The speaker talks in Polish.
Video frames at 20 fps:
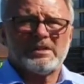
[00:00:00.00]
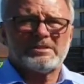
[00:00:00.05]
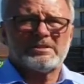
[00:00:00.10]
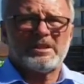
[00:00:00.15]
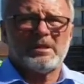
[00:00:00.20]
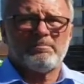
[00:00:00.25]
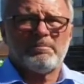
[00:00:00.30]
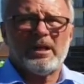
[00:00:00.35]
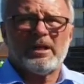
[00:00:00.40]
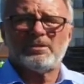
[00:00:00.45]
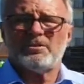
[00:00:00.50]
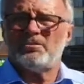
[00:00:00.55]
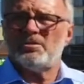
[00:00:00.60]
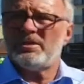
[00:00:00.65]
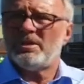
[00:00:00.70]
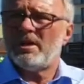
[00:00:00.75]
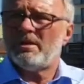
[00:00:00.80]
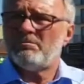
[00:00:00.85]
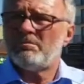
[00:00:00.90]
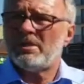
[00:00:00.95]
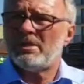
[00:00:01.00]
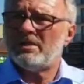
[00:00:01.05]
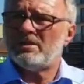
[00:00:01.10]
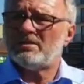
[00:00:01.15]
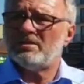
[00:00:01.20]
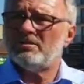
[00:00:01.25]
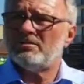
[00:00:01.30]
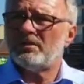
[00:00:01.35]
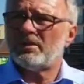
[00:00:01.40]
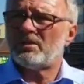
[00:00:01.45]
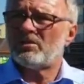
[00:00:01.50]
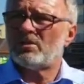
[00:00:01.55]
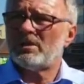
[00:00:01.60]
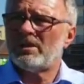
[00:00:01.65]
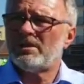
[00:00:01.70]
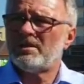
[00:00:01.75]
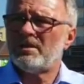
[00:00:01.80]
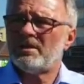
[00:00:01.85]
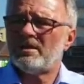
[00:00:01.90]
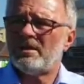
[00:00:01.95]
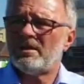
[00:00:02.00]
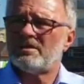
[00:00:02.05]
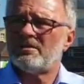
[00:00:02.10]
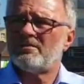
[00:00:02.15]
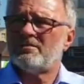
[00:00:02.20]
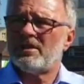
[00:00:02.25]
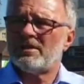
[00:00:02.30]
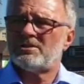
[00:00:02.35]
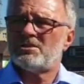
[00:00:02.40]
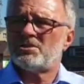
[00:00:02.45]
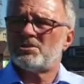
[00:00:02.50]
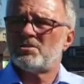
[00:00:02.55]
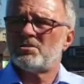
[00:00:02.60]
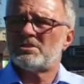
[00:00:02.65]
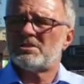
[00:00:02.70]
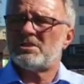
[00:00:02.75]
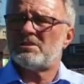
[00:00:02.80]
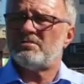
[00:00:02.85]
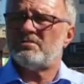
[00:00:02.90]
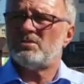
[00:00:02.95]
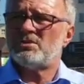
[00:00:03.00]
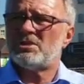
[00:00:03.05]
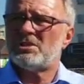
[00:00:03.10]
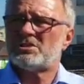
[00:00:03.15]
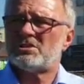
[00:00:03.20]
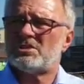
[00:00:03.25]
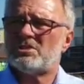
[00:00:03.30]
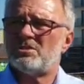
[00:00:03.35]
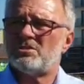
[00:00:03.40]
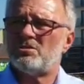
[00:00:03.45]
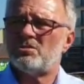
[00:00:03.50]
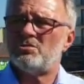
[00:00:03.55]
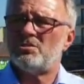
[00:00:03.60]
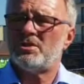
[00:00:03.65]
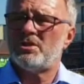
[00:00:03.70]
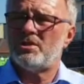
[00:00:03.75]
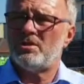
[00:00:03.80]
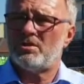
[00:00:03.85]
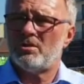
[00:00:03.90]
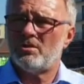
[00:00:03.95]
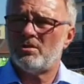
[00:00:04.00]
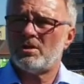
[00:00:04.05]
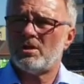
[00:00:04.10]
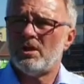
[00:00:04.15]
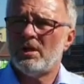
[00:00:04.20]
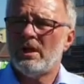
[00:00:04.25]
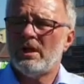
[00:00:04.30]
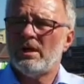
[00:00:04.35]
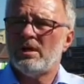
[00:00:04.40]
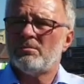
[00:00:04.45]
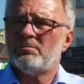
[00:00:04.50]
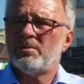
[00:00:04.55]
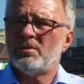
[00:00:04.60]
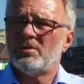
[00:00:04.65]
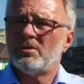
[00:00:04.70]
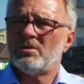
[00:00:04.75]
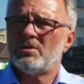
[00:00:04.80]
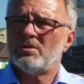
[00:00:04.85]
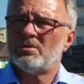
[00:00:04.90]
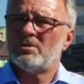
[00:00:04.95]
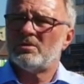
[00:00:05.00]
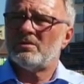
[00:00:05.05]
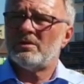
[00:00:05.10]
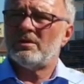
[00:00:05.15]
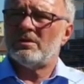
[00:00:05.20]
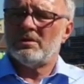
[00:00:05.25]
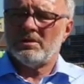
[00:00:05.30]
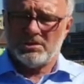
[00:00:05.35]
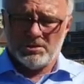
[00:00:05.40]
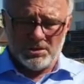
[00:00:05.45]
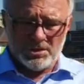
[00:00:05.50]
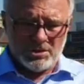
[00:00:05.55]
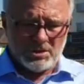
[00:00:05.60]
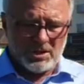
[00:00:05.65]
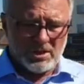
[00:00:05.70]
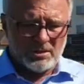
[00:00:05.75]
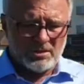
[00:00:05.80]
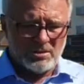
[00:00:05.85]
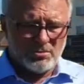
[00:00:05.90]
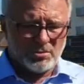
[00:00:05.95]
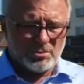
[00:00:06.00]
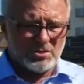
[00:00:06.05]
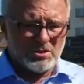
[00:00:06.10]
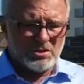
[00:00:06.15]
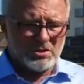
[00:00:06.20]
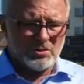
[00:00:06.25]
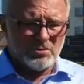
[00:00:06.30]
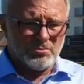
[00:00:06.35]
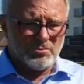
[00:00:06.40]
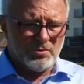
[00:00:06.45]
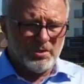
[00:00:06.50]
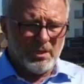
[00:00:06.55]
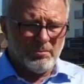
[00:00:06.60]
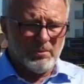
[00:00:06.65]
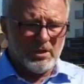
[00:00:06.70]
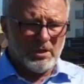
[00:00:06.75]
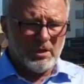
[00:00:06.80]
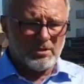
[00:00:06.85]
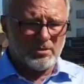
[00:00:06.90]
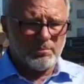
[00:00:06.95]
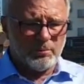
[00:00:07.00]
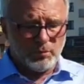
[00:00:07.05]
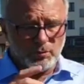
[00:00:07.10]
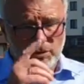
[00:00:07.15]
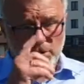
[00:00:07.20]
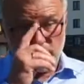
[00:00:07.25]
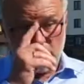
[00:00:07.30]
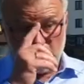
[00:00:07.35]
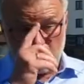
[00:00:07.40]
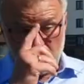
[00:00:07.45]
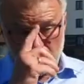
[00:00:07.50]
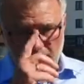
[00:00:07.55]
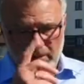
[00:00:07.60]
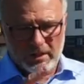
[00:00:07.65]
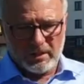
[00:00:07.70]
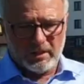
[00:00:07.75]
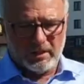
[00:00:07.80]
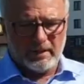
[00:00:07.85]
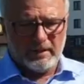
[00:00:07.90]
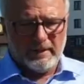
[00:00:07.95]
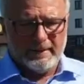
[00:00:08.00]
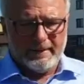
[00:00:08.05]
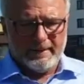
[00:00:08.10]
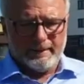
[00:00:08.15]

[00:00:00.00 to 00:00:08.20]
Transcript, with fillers: zaplanujemy do wykonania na 2022 rok, bo dziś, kiedy już dyskutujemy nad budżetem na